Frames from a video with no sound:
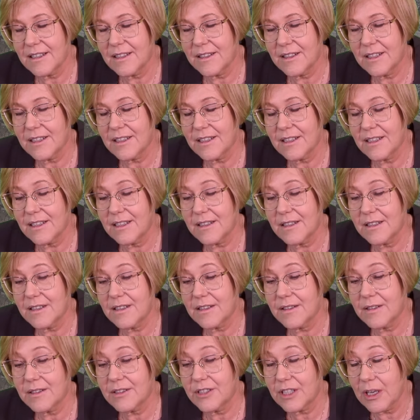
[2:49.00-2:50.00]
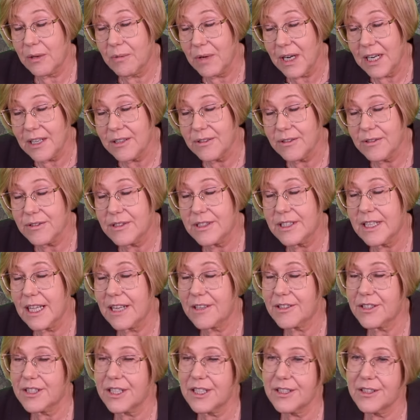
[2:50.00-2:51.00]
y, działalność,
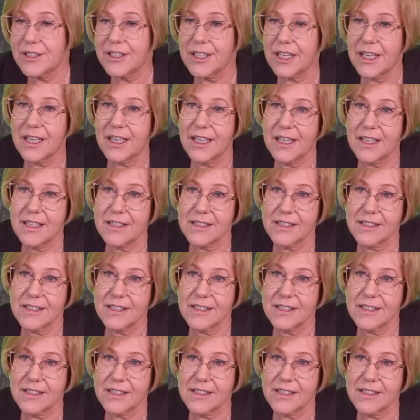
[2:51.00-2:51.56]
zna życie,